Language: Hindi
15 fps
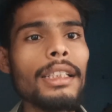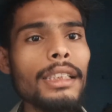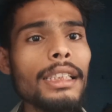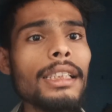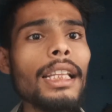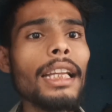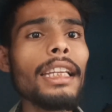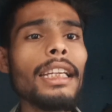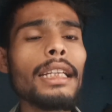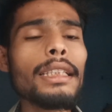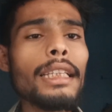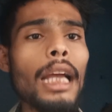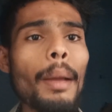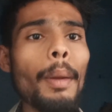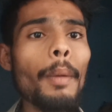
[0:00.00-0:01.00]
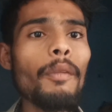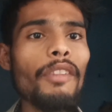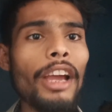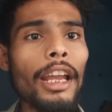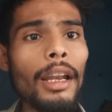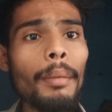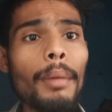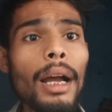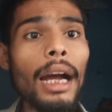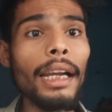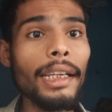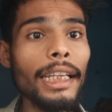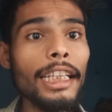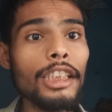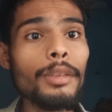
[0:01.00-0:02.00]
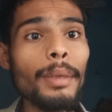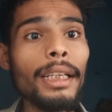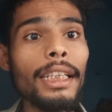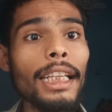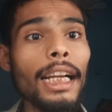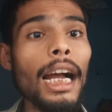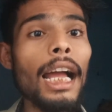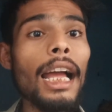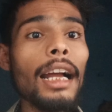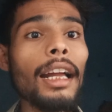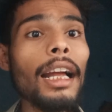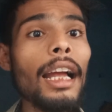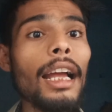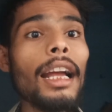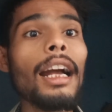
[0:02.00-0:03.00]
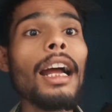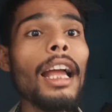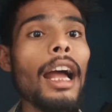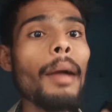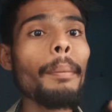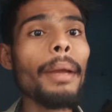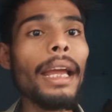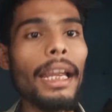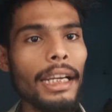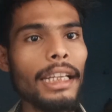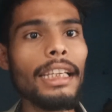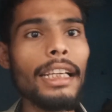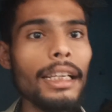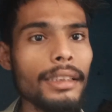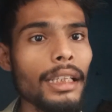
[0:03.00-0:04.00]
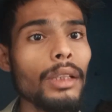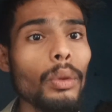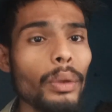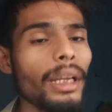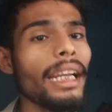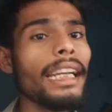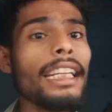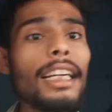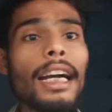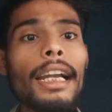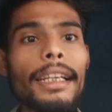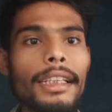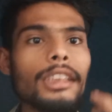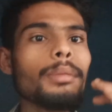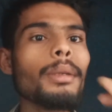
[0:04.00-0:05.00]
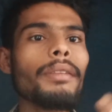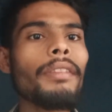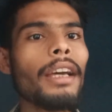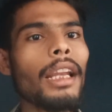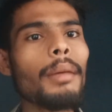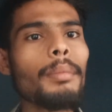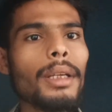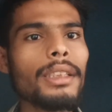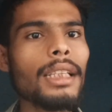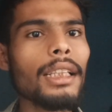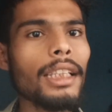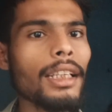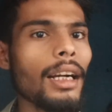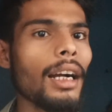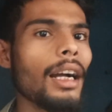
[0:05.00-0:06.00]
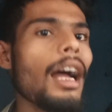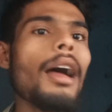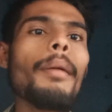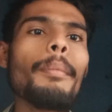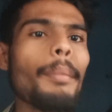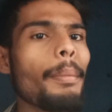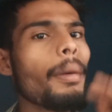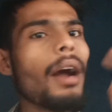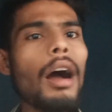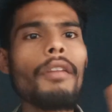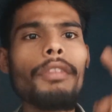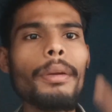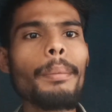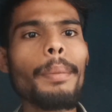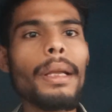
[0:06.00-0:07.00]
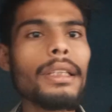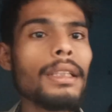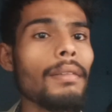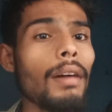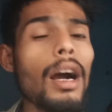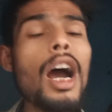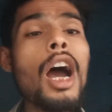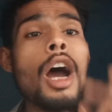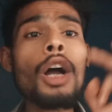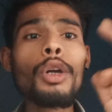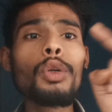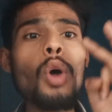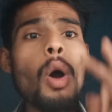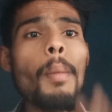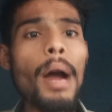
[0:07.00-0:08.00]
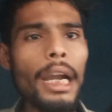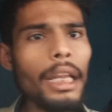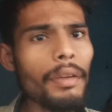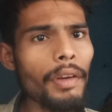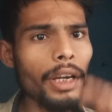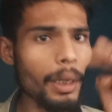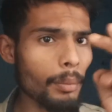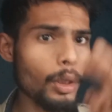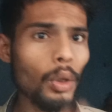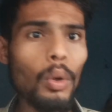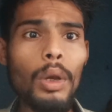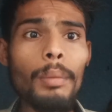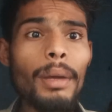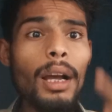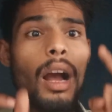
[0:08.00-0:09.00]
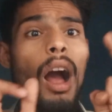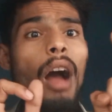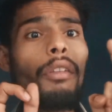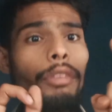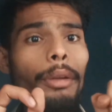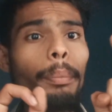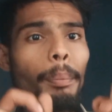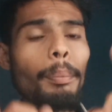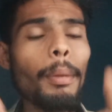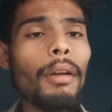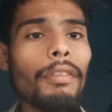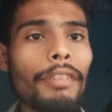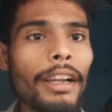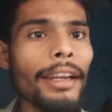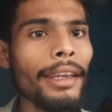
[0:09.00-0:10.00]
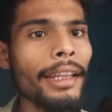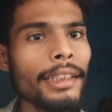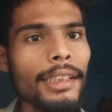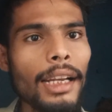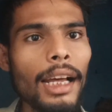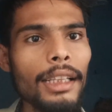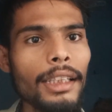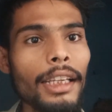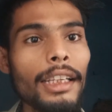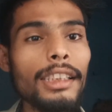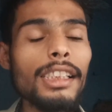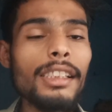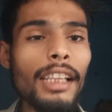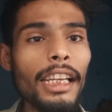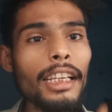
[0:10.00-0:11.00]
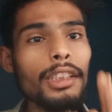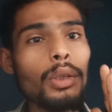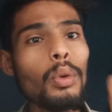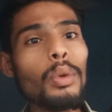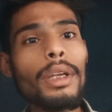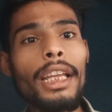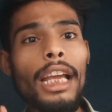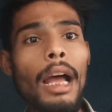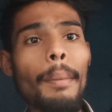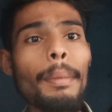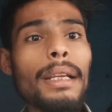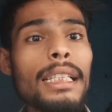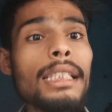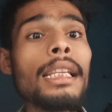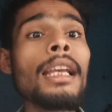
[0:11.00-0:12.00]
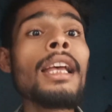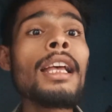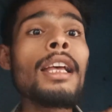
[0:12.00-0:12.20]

जिस तरीके से यहाँ पे वैनम का अटैचमेंट दिखाया गया है यहाँ पे एडी के साथ एडी का अटैचमेंट वैनम के साथ दिखा गया है काफी इम्प्रेसिव लोग टॉम हार्डी वैनम के रोल में काफी परफेक्ट नजर आते हैं जिस तरीके से उनने यहाँ पे इस